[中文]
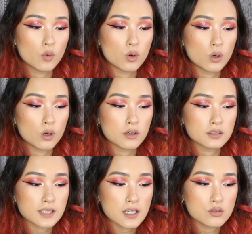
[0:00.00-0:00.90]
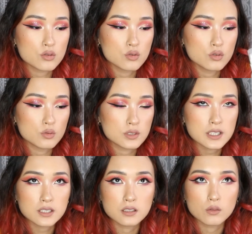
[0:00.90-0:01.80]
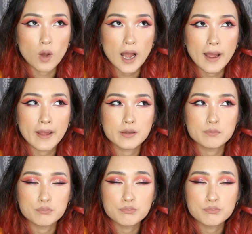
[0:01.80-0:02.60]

我当初我记得我还